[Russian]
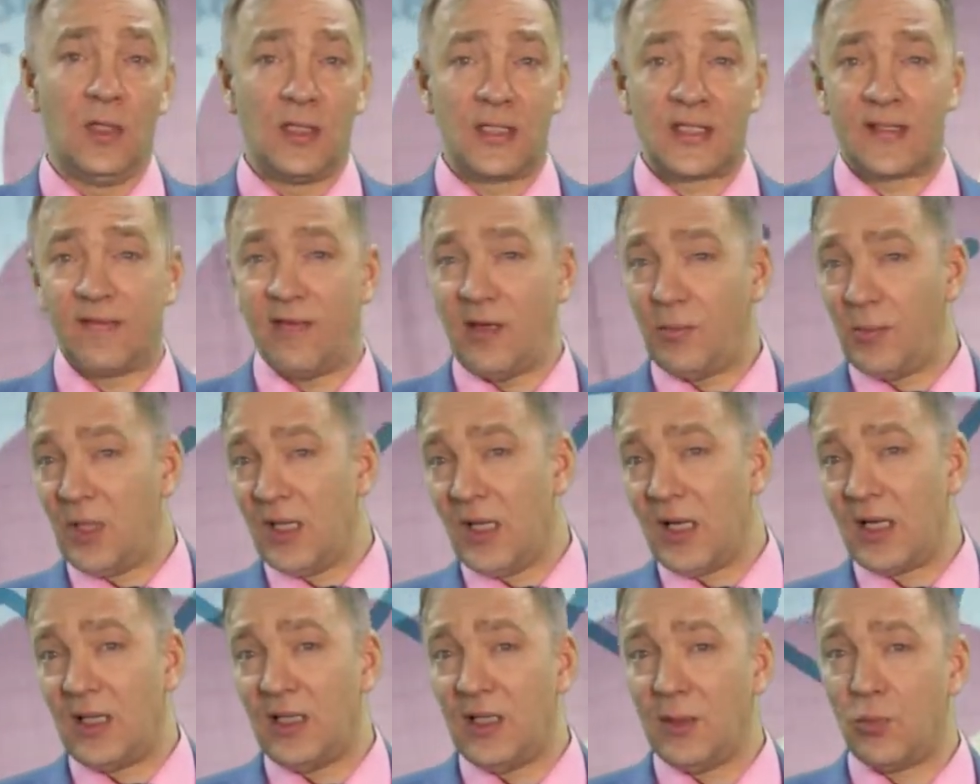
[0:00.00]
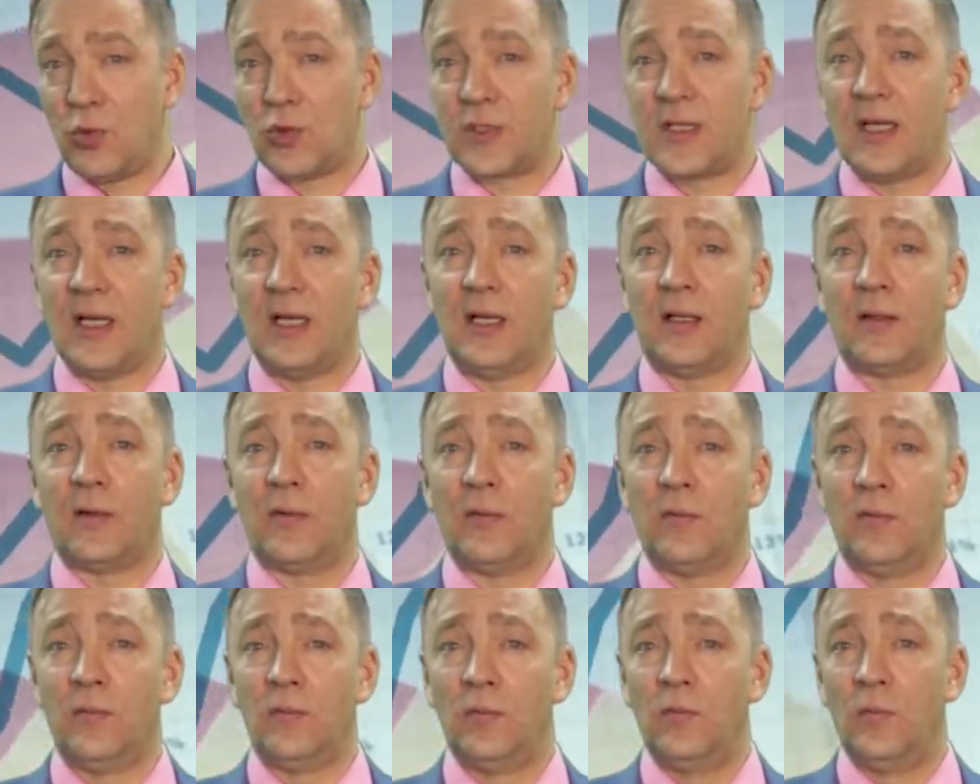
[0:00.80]
С вами Николай Буздалин.
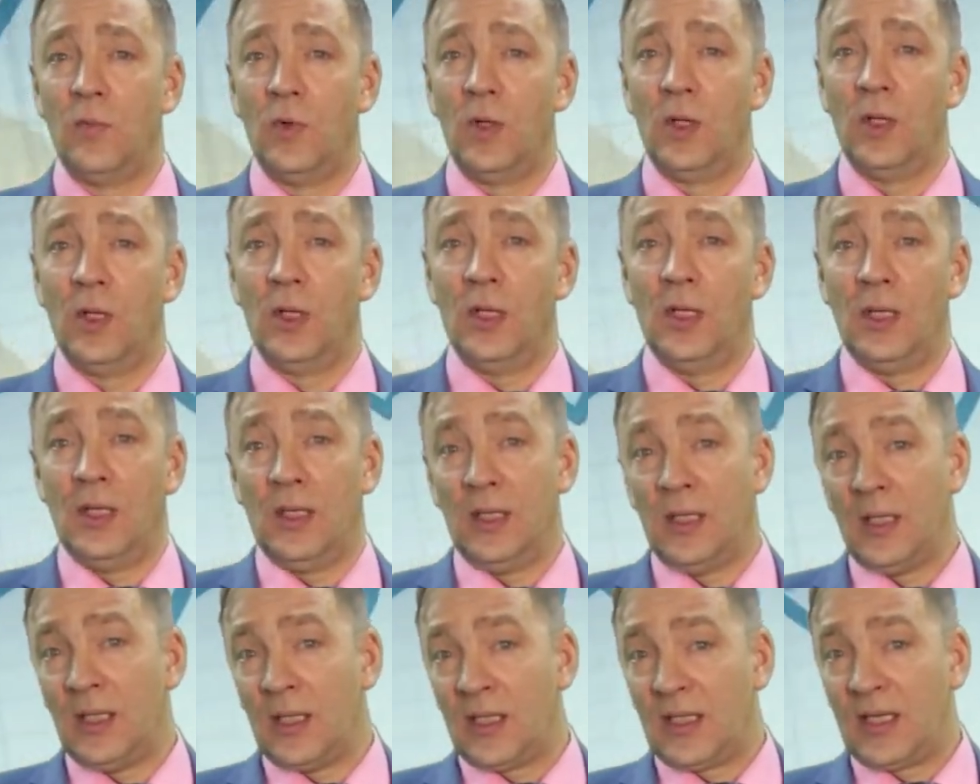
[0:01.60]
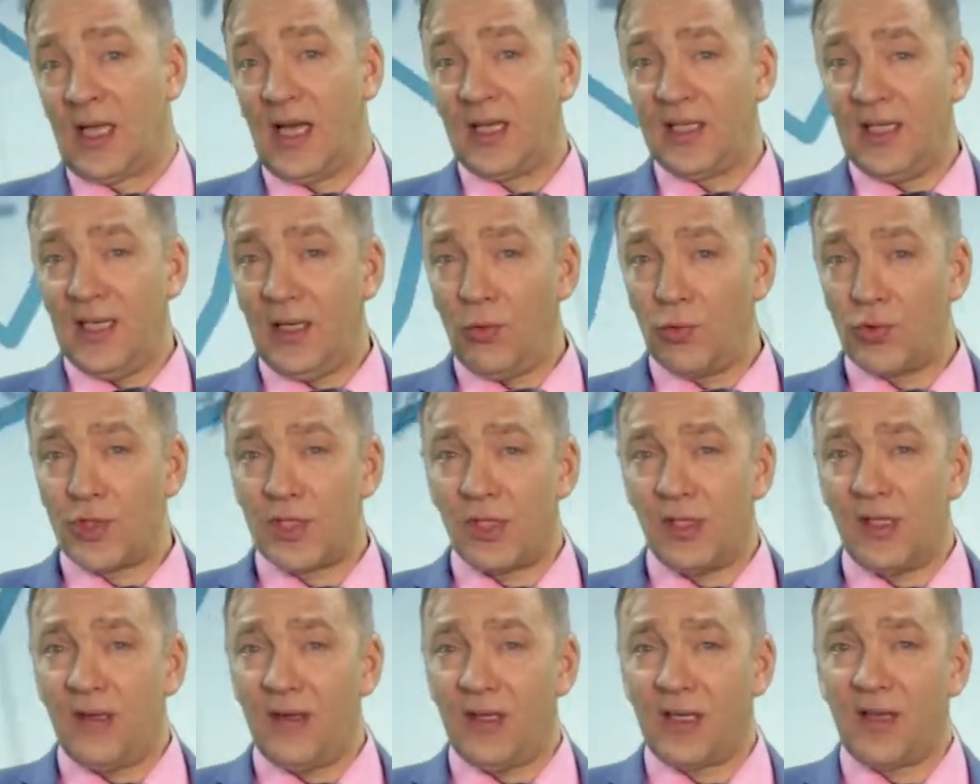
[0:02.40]
Когда у
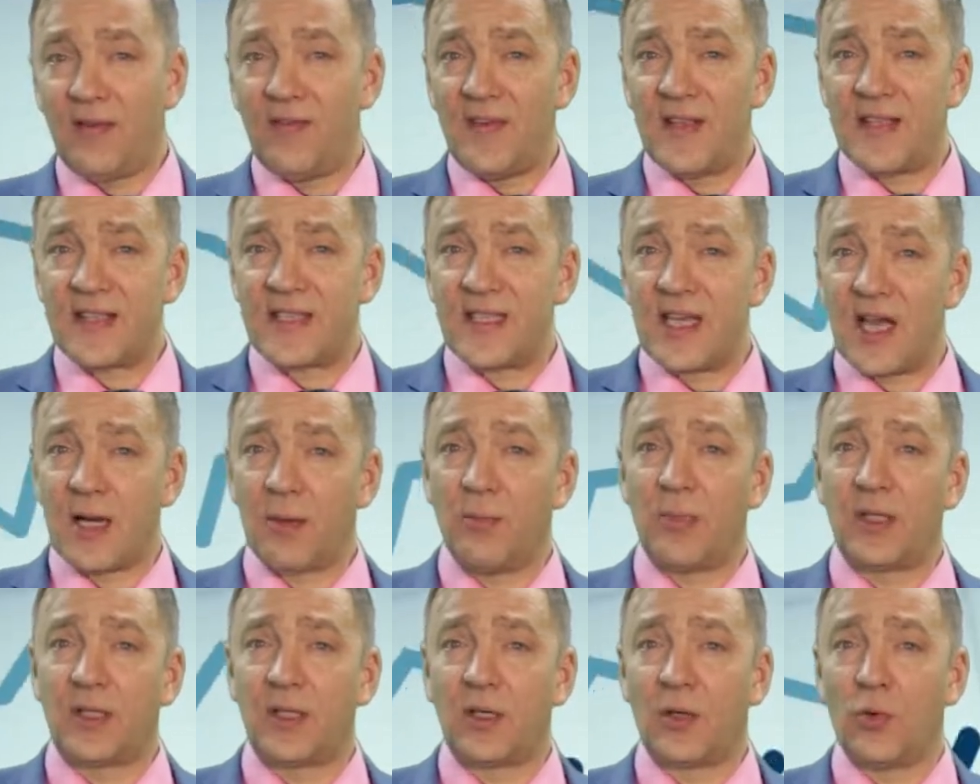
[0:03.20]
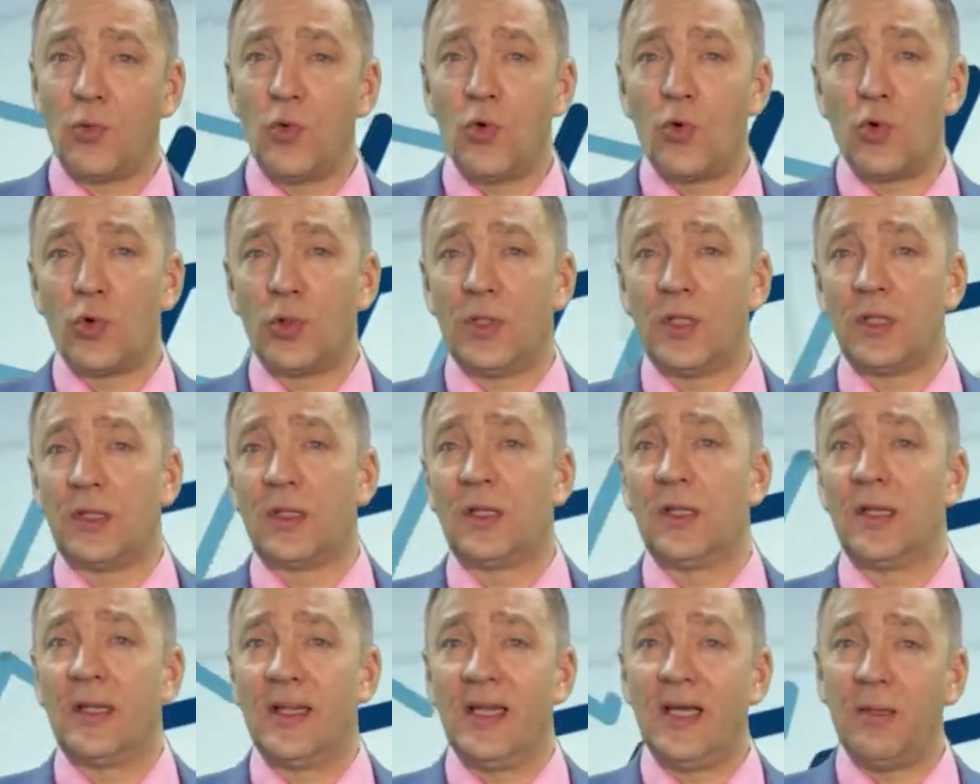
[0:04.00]
человека весь заработок уходит
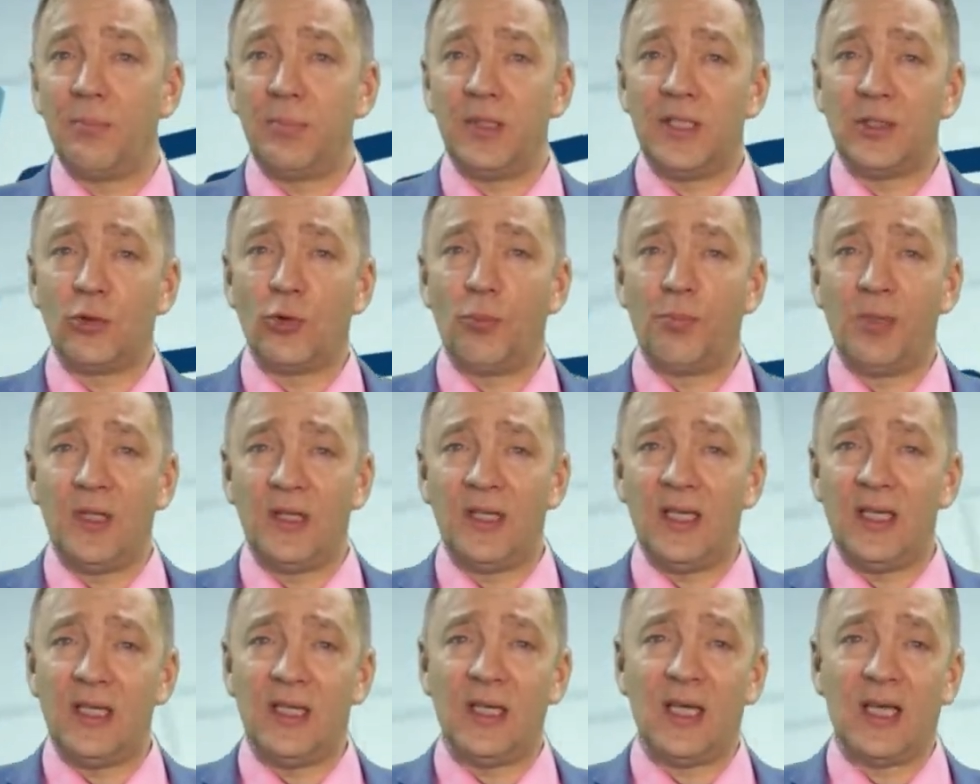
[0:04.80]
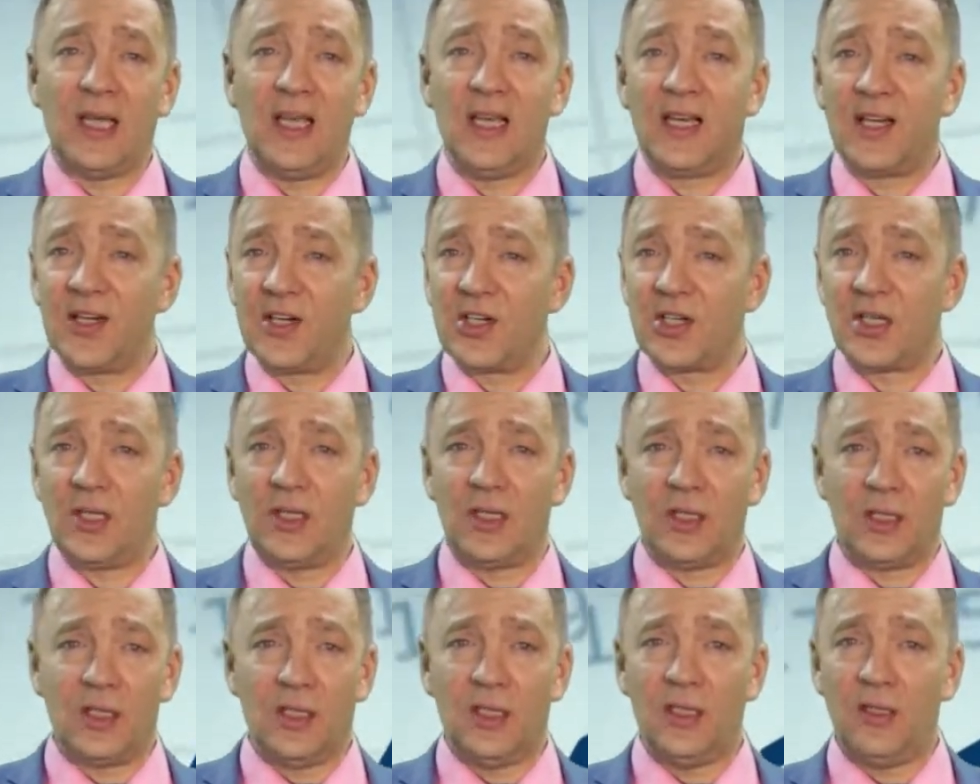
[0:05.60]
на оплату питания и крыши
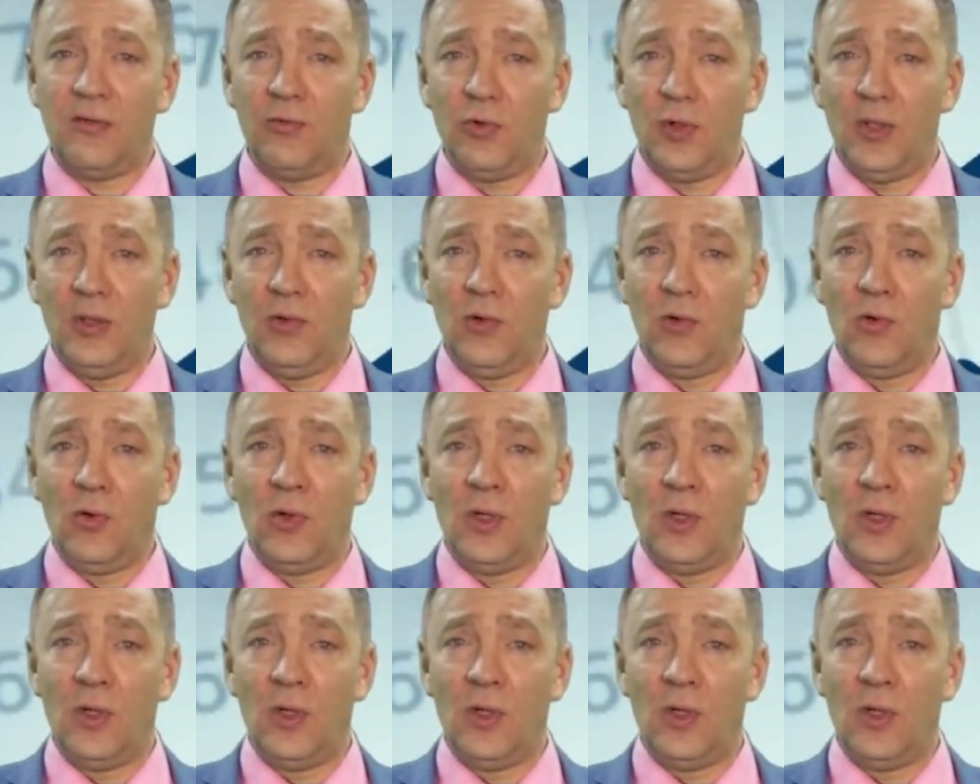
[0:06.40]
над головой,